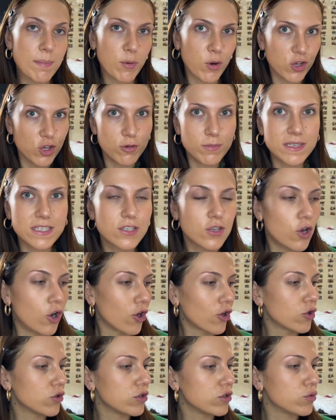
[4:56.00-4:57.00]
poi io mi
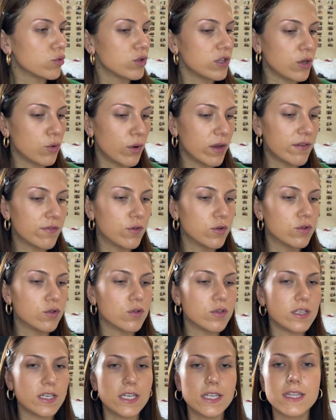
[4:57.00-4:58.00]
scordo di tutti quei
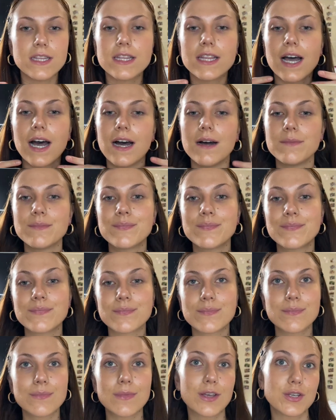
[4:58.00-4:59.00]
fondotinta
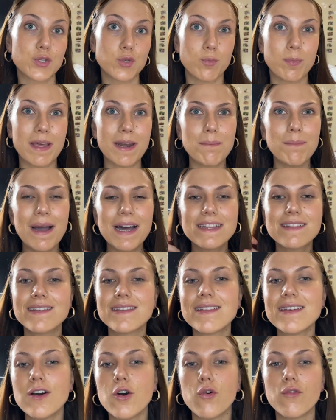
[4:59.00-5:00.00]
super
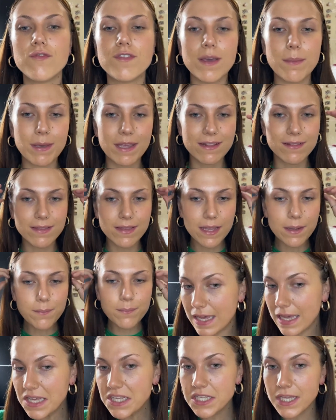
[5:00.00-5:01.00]
matte
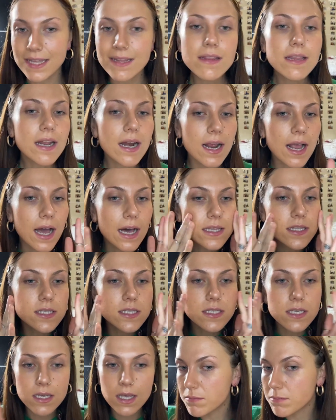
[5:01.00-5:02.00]
ovviamente e niente
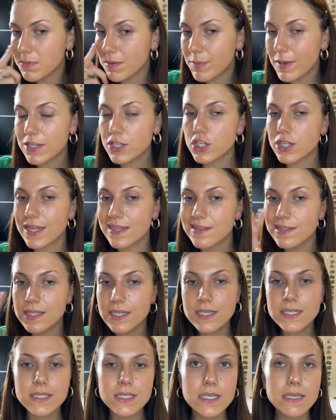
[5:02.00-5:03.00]
ragazzi mi piace
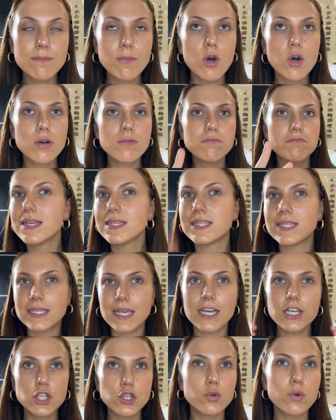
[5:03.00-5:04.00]
tantissimo
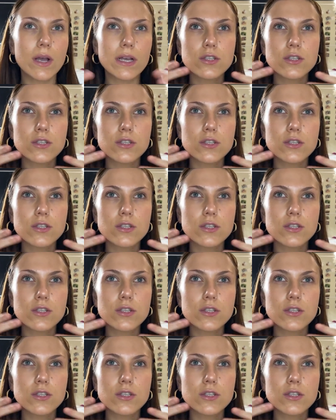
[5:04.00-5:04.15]
si asciuga